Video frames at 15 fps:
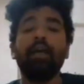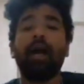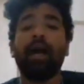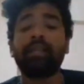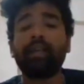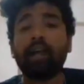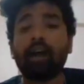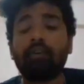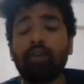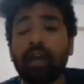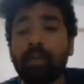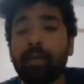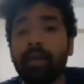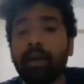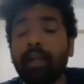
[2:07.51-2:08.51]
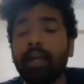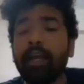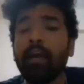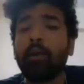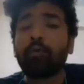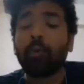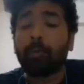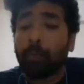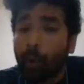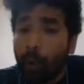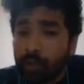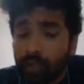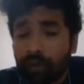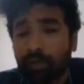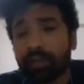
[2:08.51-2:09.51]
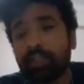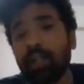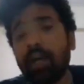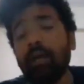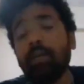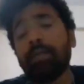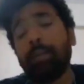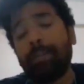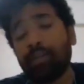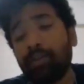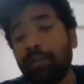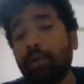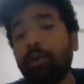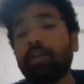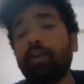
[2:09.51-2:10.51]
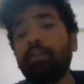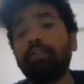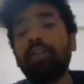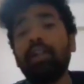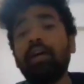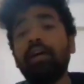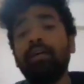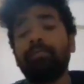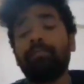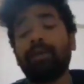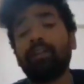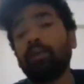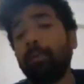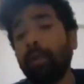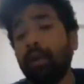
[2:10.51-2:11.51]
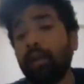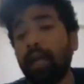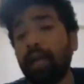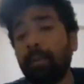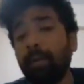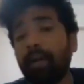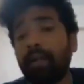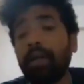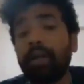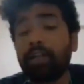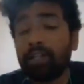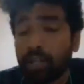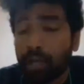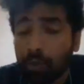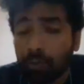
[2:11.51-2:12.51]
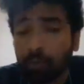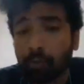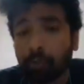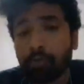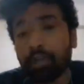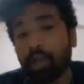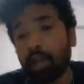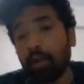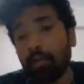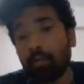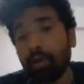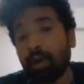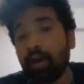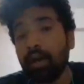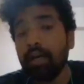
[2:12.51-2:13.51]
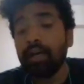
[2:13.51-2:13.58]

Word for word: అదే కాకుండా ఏమంటే తూర్పుగోదావరి జిల్లా పశ్చిమ గోదావరి జిల్లా దాంతో పాటుగా ఏమంటే కృష్ణా గుంటూరు జిల్లాలో కూడా